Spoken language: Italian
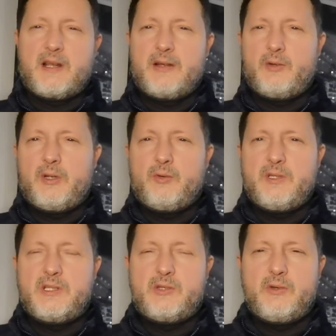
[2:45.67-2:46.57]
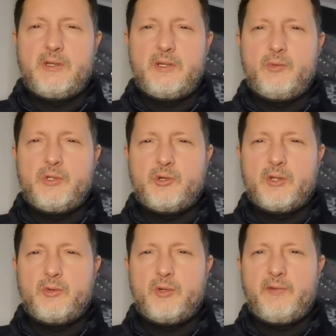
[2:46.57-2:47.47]
saranno le condizioni dei due
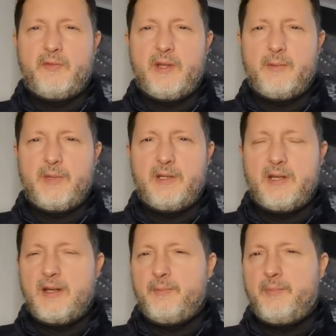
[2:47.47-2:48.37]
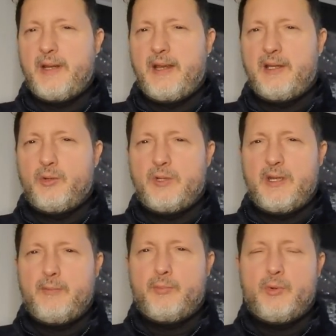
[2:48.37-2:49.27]
giocatori fermi da parecchio
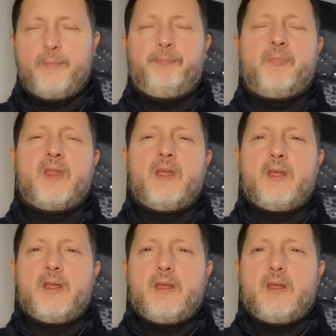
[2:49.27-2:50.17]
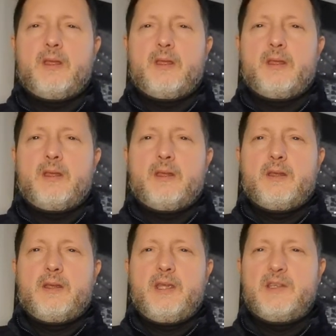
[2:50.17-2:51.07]
tempo
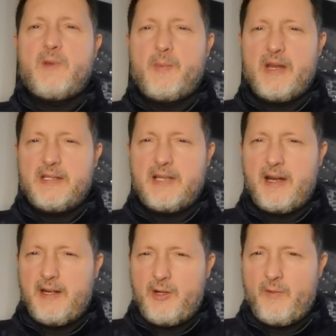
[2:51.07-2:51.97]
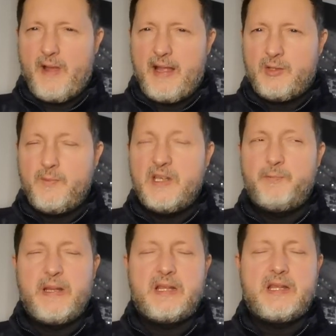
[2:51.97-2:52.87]
Isla Berassera rinnovato, mi
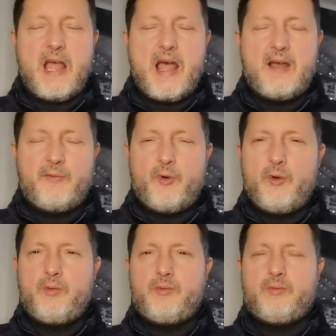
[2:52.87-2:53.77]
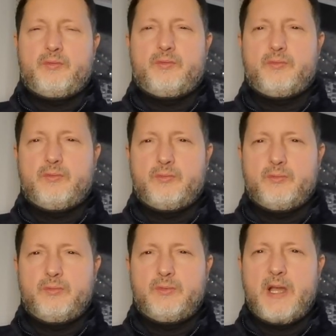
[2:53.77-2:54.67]
aspettavo
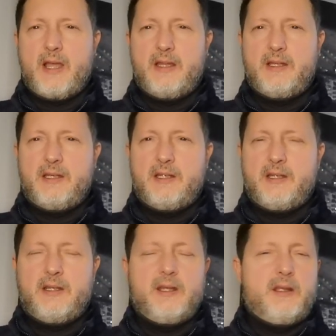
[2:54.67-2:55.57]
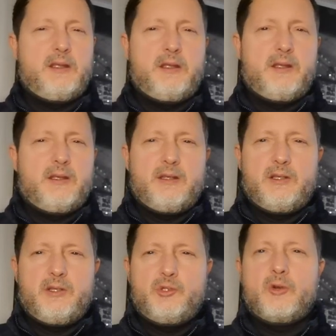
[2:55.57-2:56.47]
dai
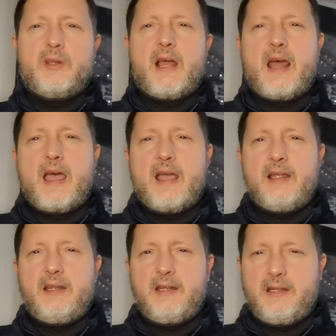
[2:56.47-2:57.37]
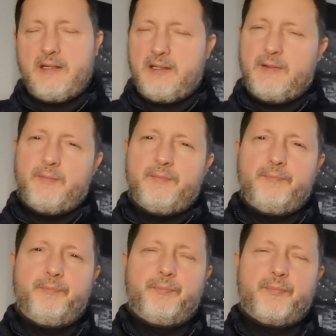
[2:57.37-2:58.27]
giornalai
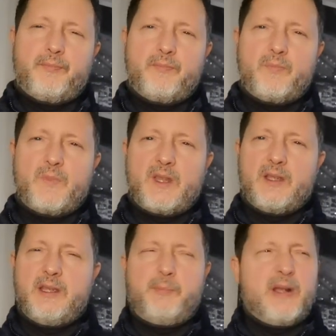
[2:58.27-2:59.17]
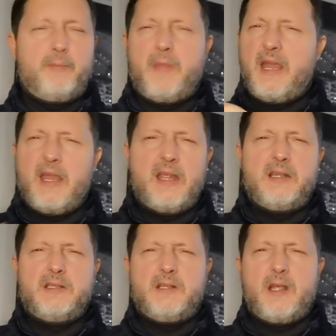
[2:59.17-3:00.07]
che per
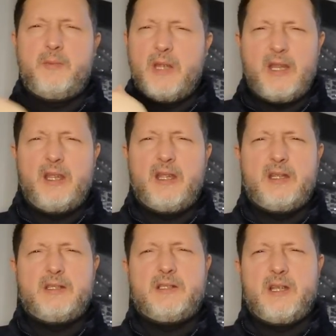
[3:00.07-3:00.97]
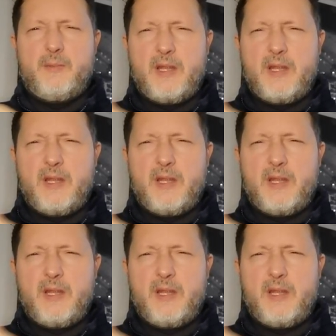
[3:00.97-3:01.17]
mesi e mesi e